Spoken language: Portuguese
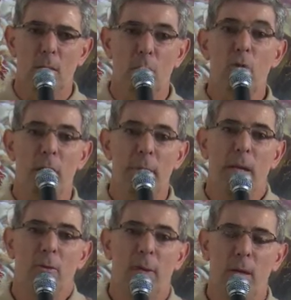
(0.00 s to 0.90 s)
O
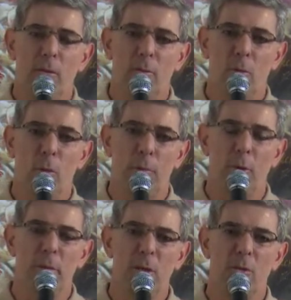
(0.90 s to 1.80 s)
juramento ele é um
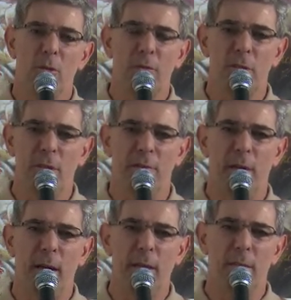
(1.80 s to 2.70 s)
compromisso que você
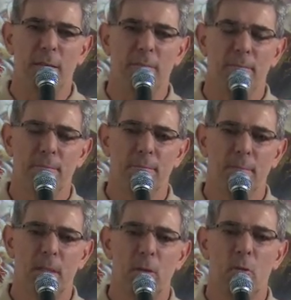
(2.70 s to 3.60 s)
faz
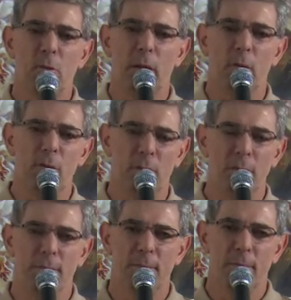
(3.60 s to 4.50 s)
com
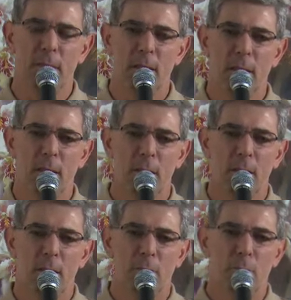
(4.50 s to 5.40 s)
Deus.
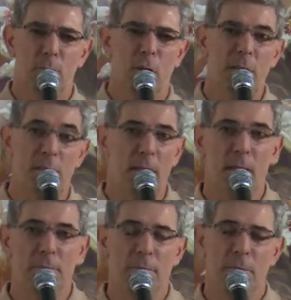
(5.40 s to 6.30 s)
Pode
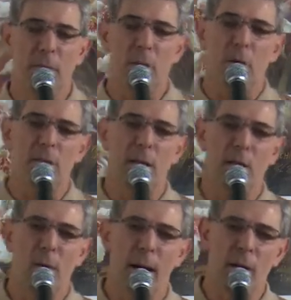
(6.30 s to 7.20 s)
ser, na nossa
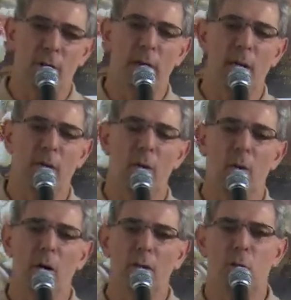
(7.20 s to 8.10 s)
linguagem entre
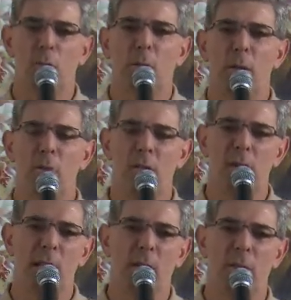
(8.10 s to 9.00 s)
nós, nós podemos
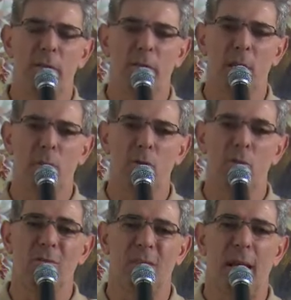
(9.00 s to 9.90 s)
dizer que nós
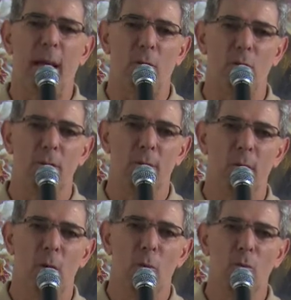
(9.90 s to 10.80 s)
fizemos um trato,
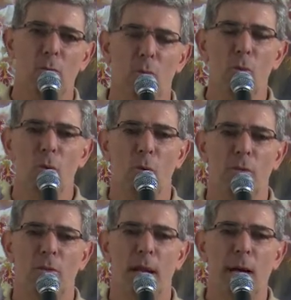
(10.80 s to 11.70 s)
um, um
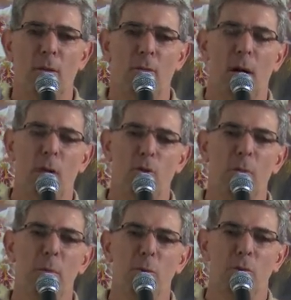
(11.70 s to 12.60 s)
contrato,
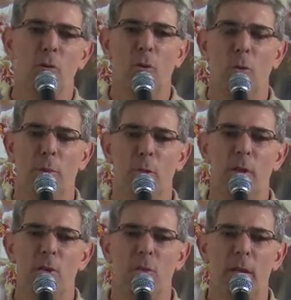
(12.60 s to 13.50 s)
assumimos um
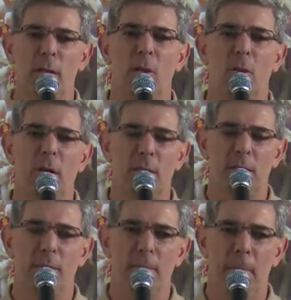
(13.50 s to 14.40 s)
compromisso entre nós.